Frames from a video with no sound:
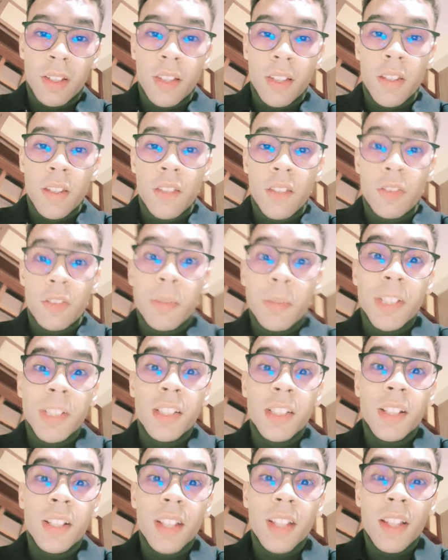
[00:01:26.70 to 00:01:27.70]

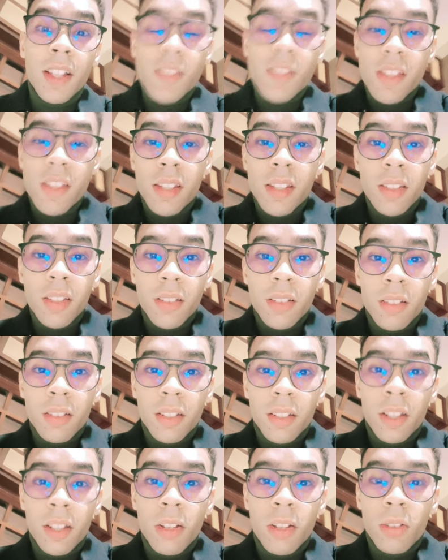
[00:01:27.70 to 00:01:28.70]
فمثلا غنجي
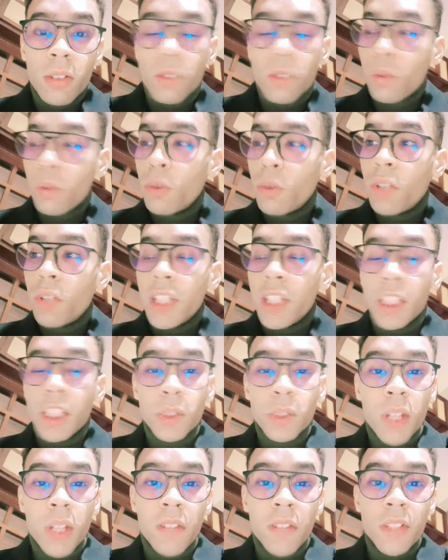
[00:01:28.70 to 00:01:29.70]
غنقولو غنحطو
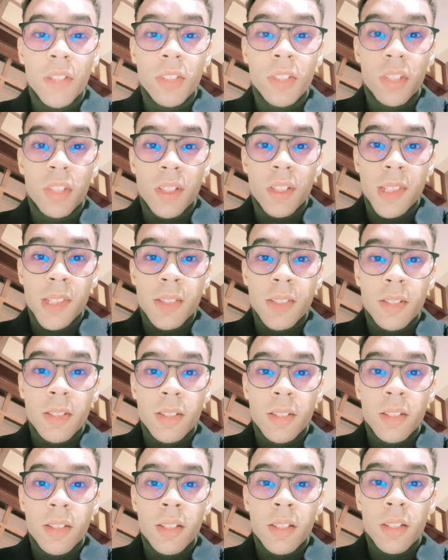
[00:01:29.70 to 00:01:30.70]
افنجرز
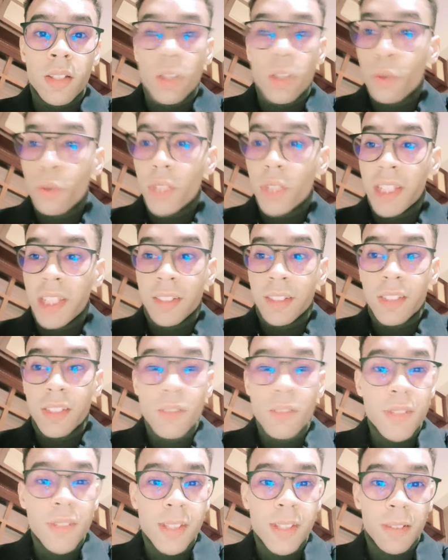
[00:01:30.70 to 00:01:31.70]
اوكي عندنا
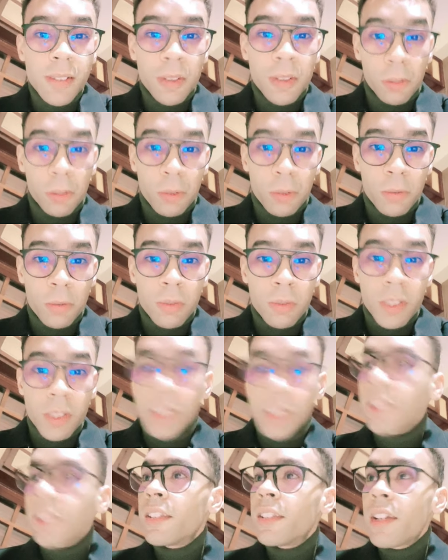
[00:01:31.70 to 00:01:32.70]
لو سيناريو
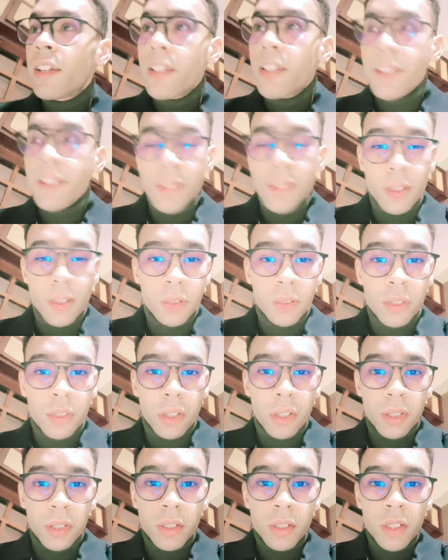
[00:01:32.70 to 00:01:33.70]
عندنا لي
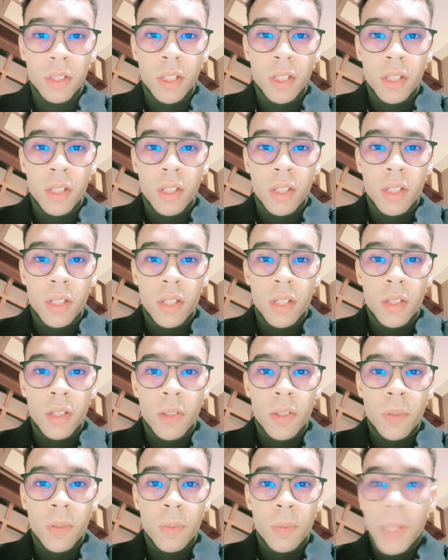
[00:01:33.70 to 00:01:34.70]
زاكتور
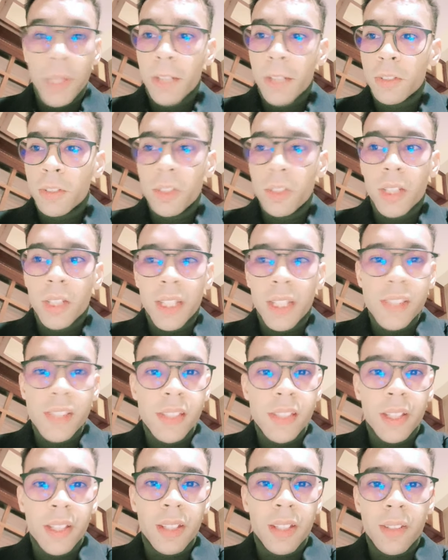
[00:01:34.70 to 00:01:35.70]
مي اكتور
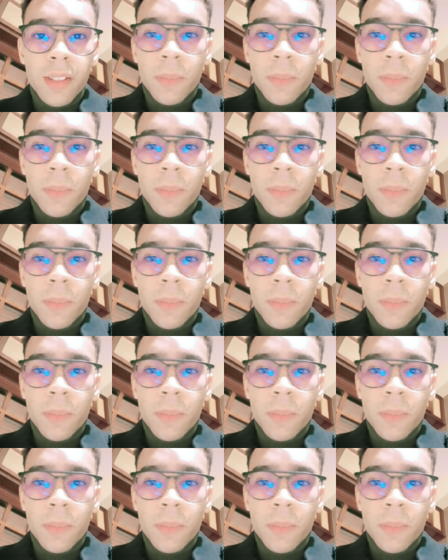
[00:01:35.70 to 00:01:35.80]
غيجي غي